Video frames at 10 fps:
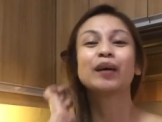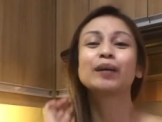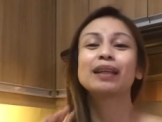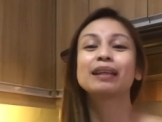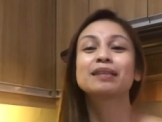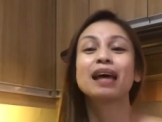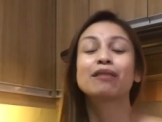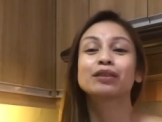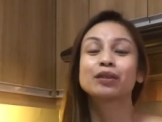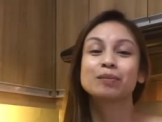ayun, tapos
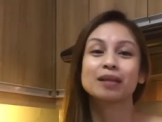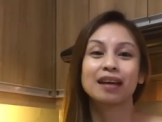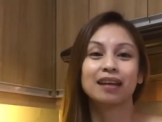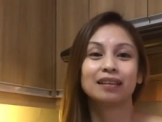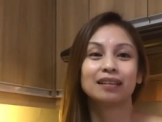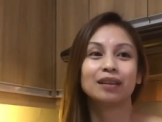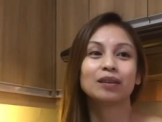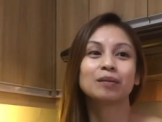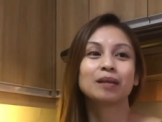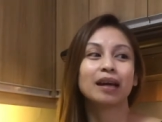after ko mag-edit, di ko
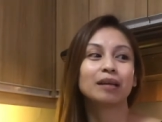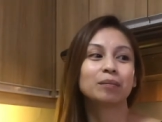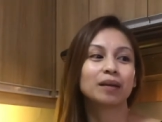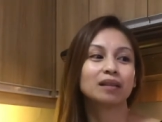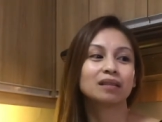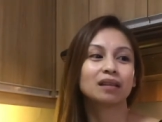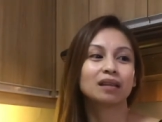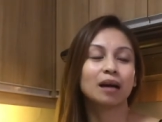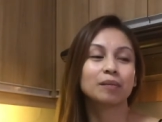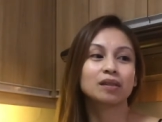na lang, yan. Parang
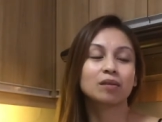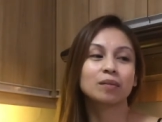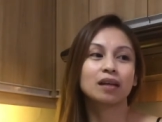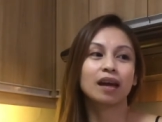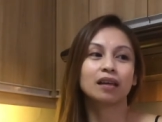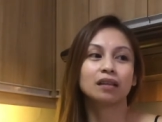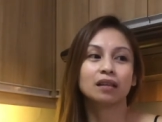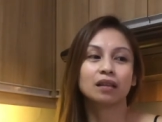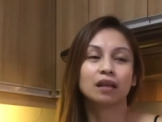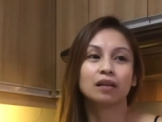natapos ako
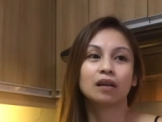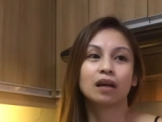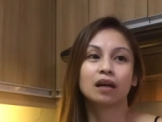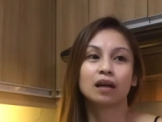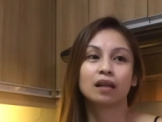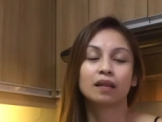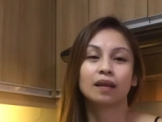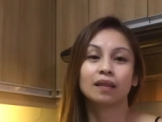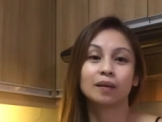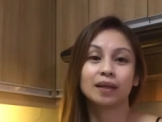mag-edit, ano na,
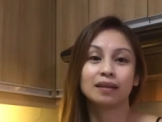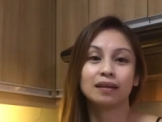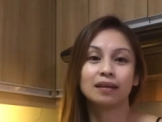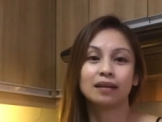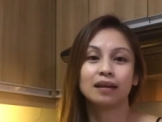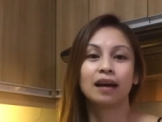10.30.